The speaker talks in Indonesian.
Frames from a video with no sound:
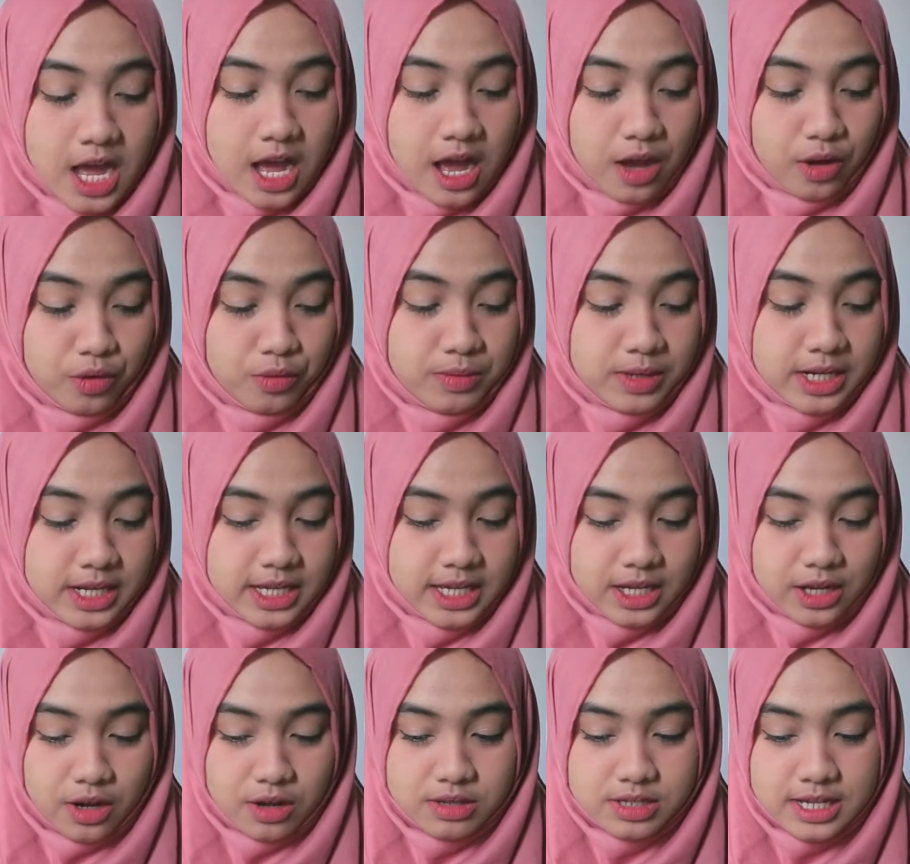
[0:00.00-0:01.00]
aku beli
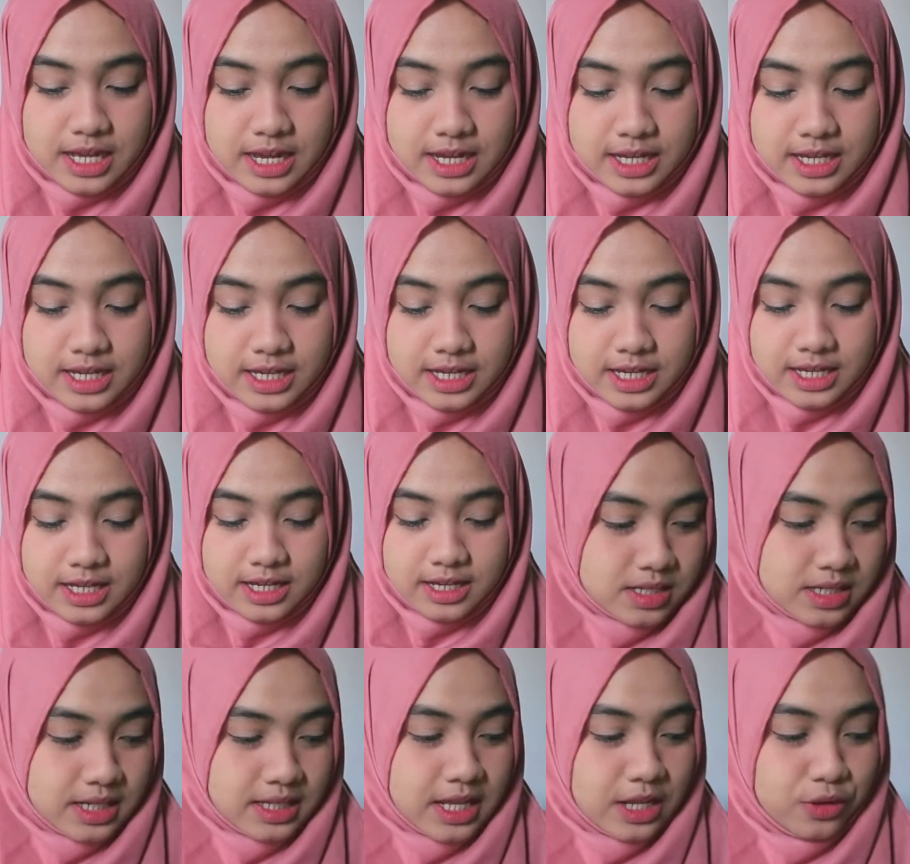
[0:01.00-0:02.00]
kaos kaki
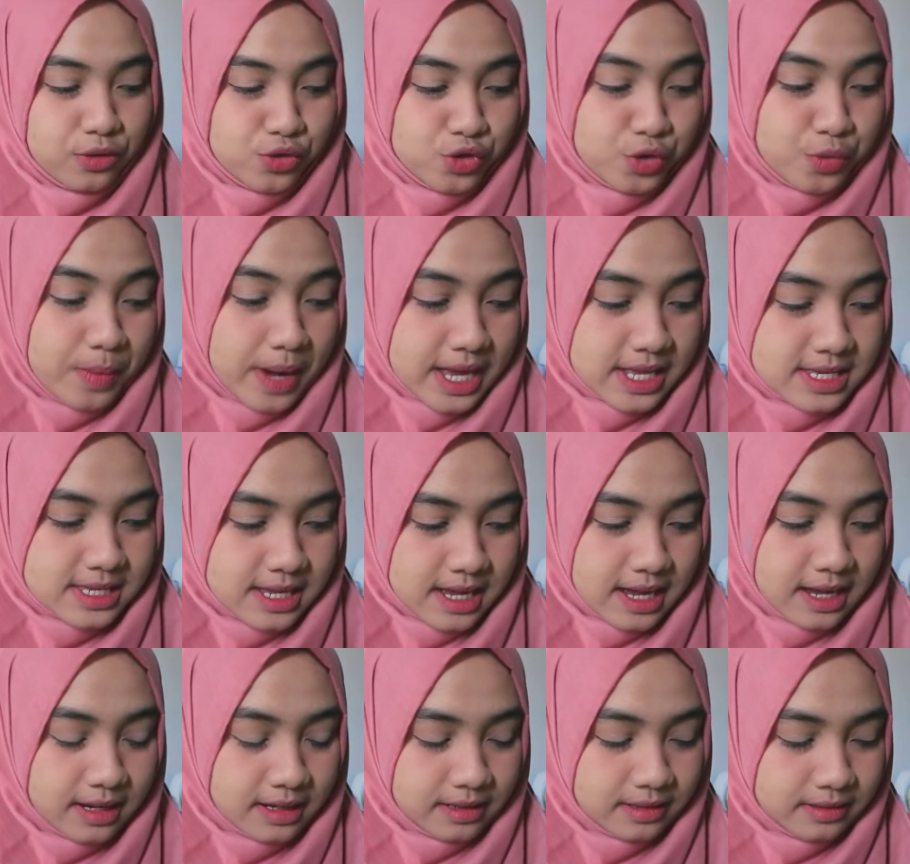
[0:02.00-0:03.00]
sekitar 7
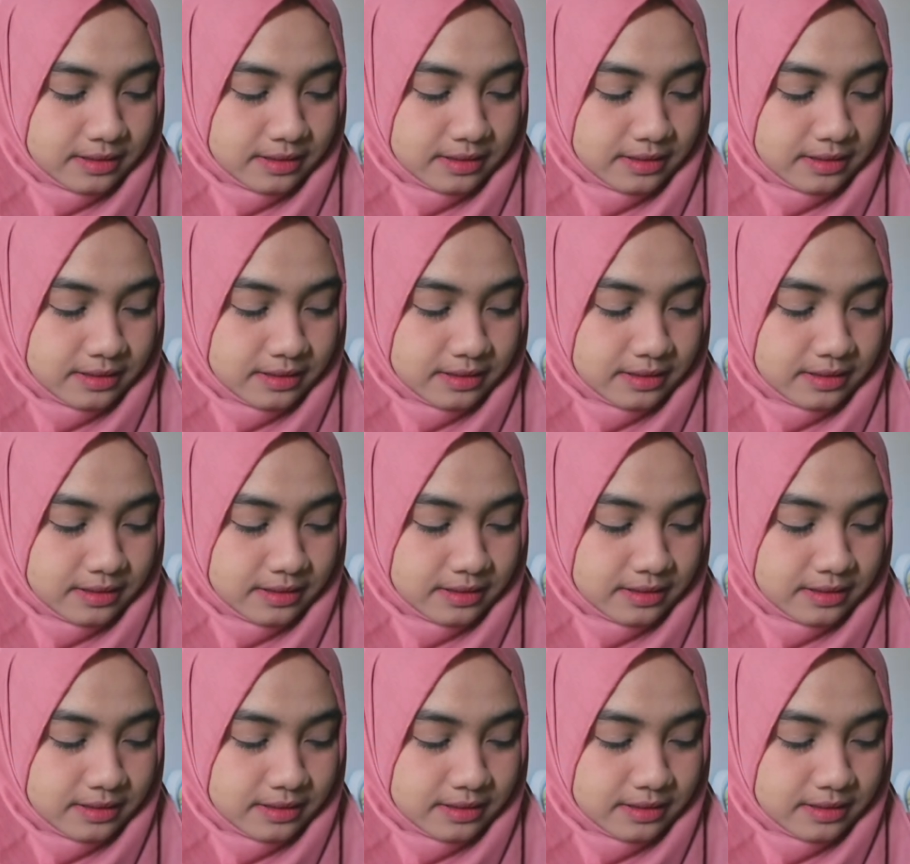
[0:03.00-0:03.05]
pasang